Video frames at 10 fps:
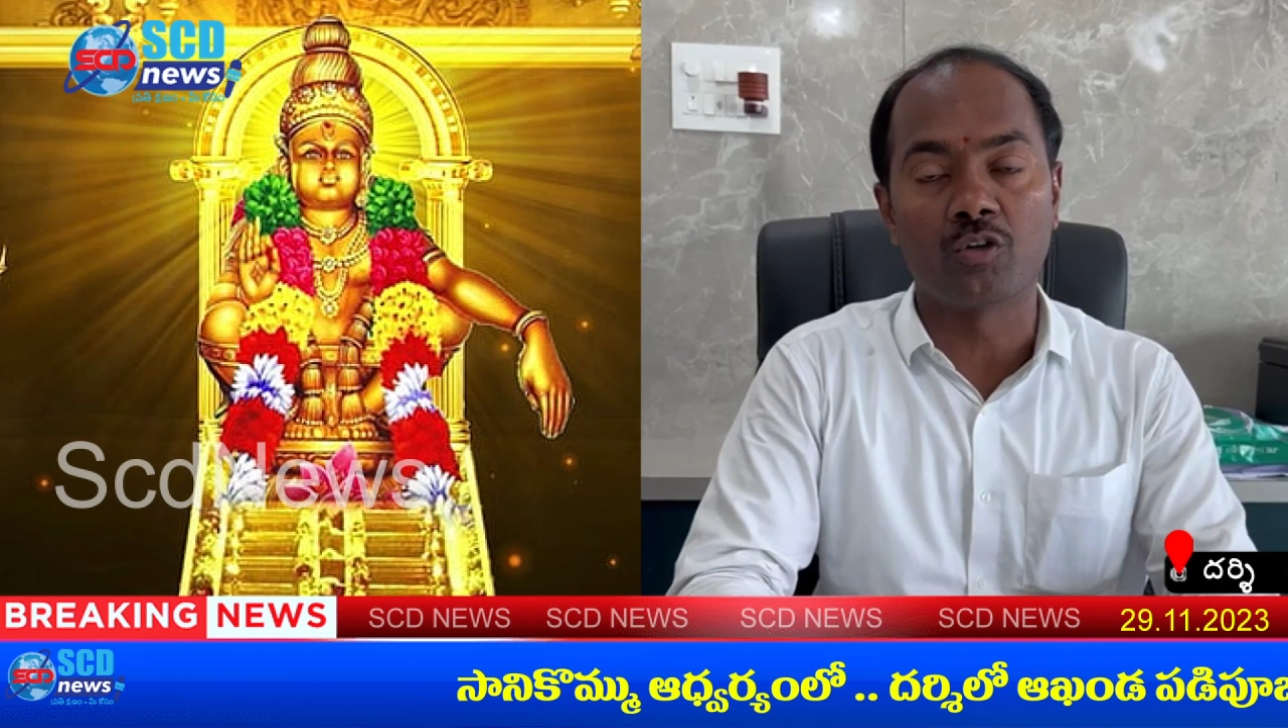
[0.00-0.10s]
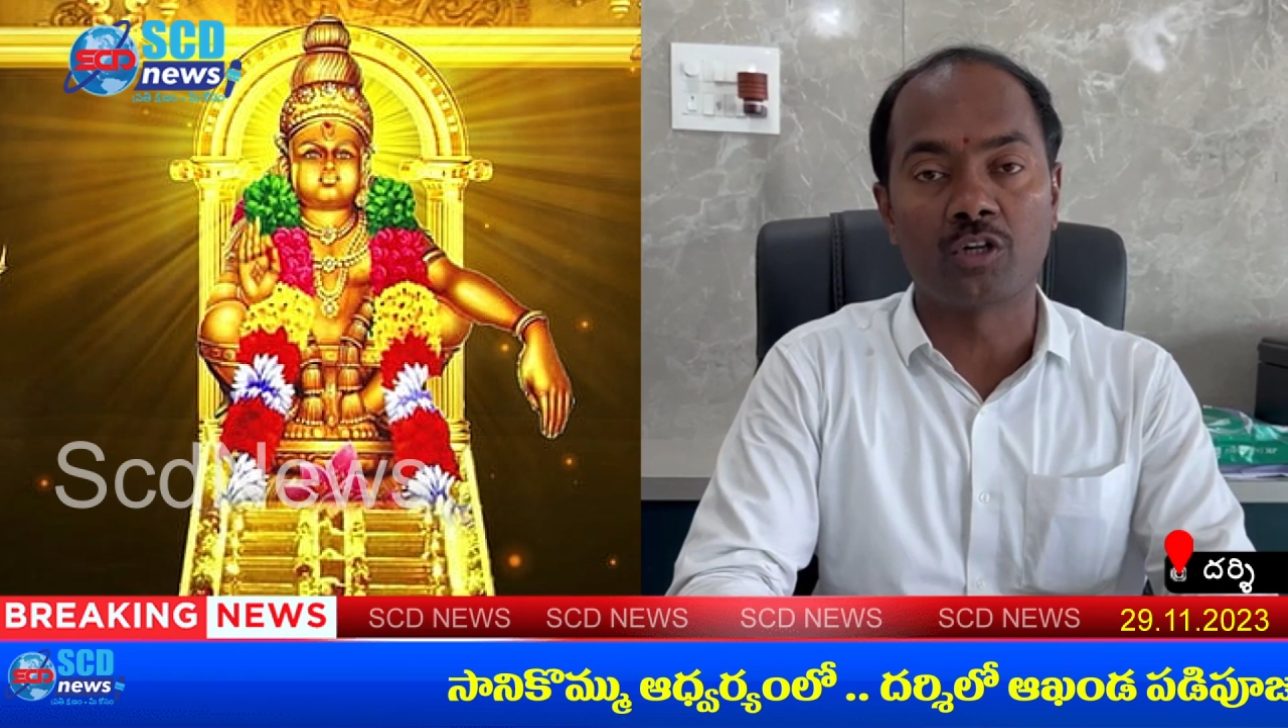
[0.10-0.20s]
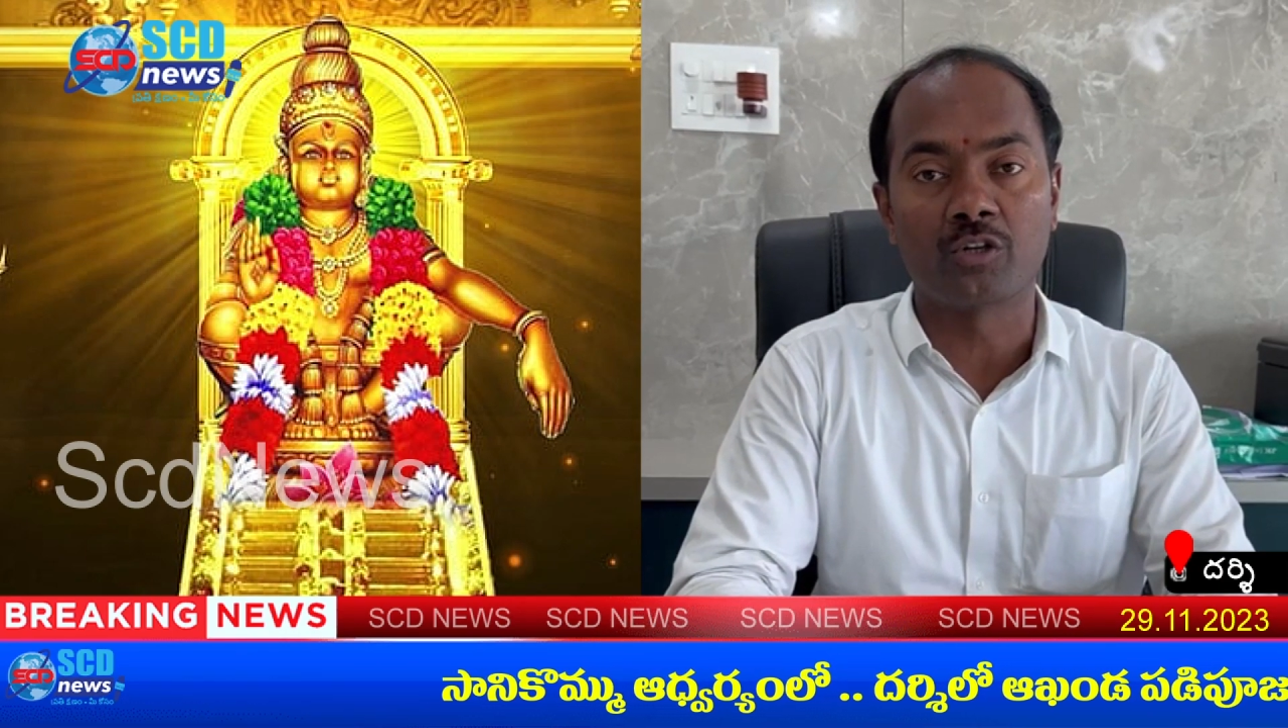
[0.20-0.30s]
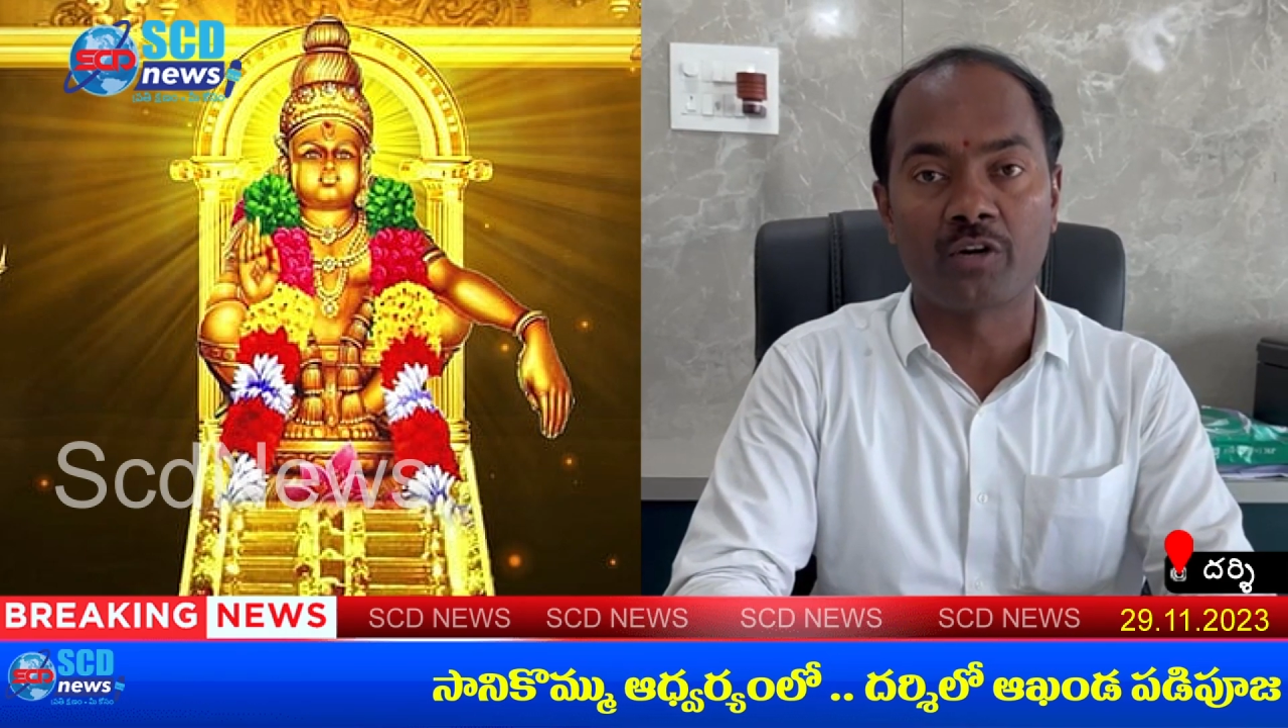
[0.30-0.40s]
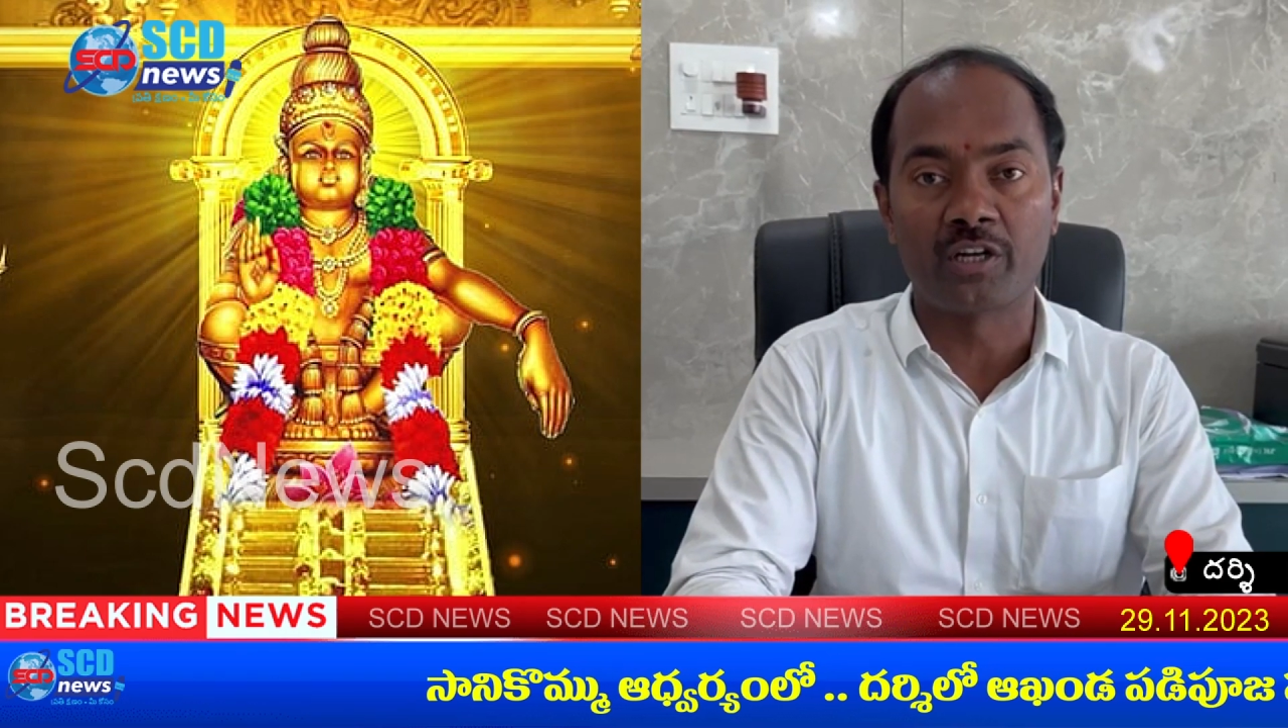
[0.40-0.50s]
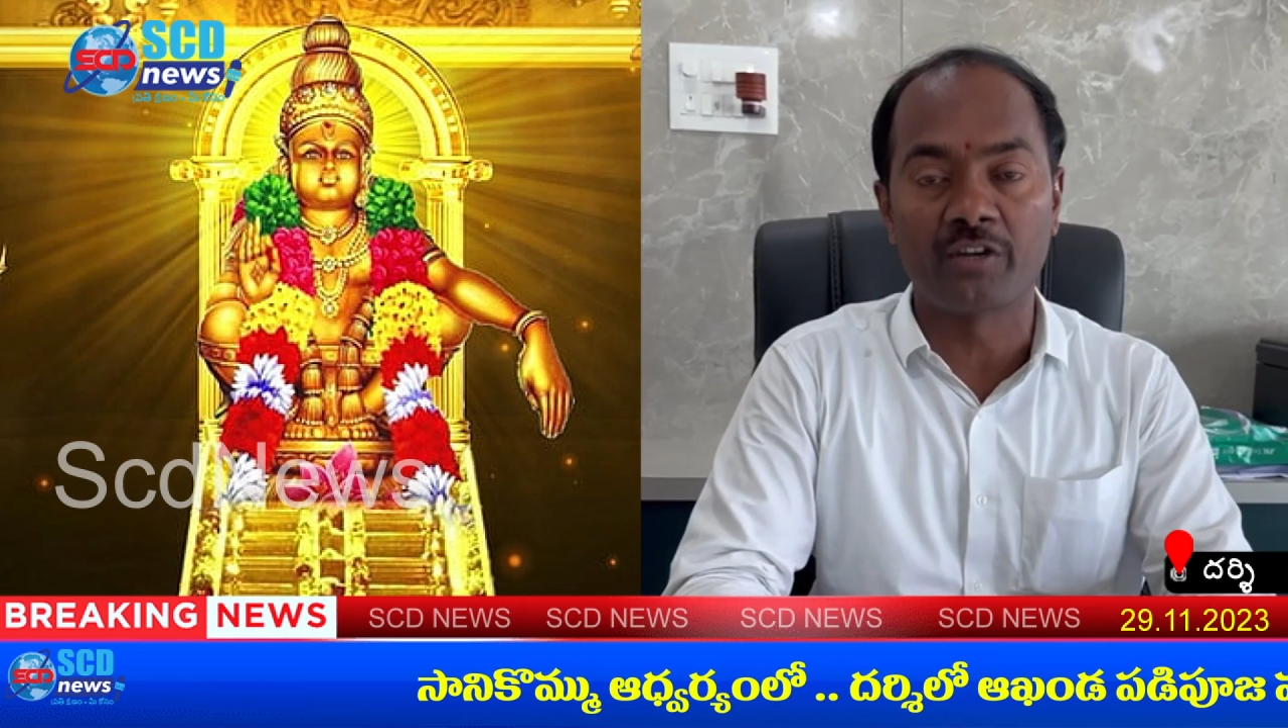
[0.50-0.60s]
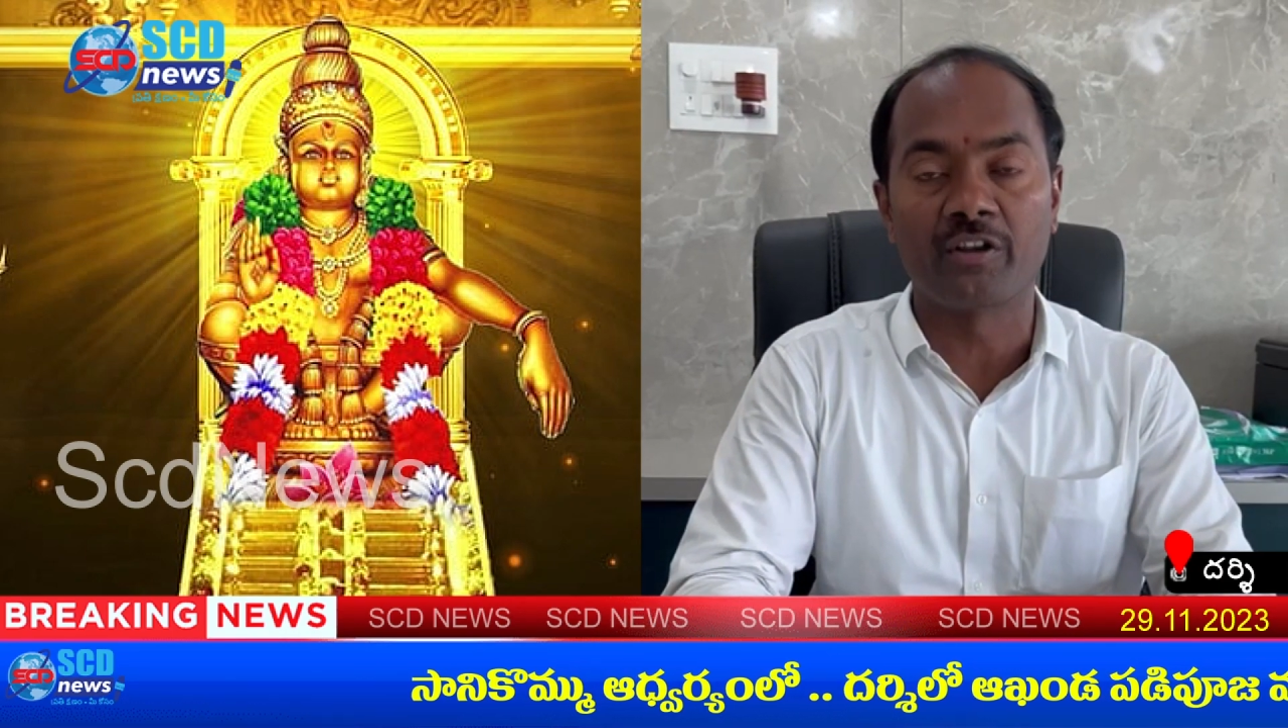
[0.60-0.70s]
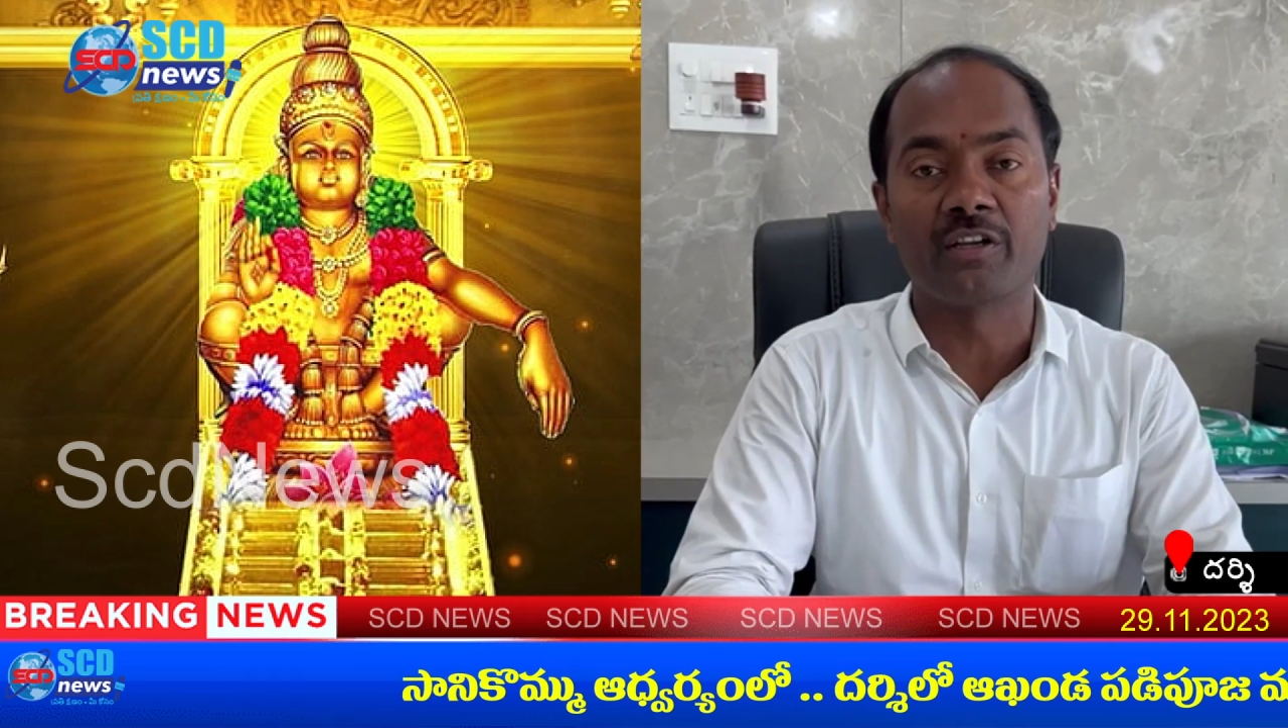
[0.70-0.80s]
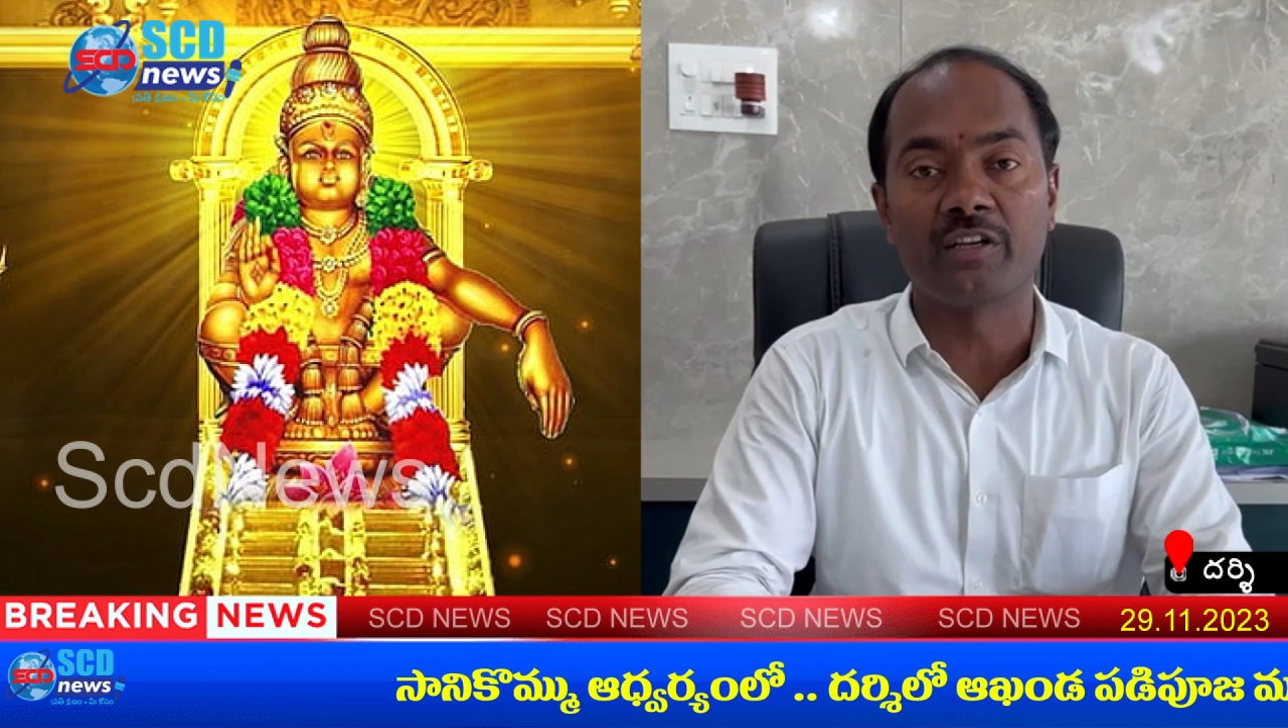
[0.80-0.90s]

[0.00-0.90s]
ఉన్నటువంటి